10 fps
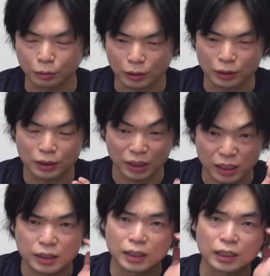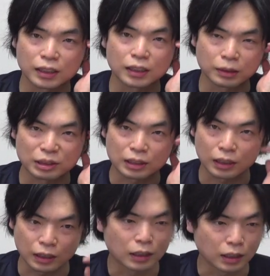これ、試験時間に出てますか
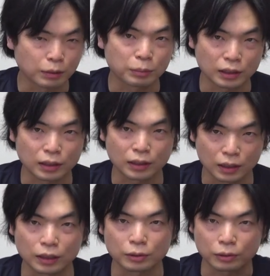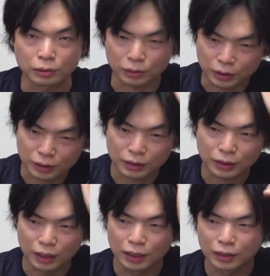ら、はい、間に合ってないということなんです。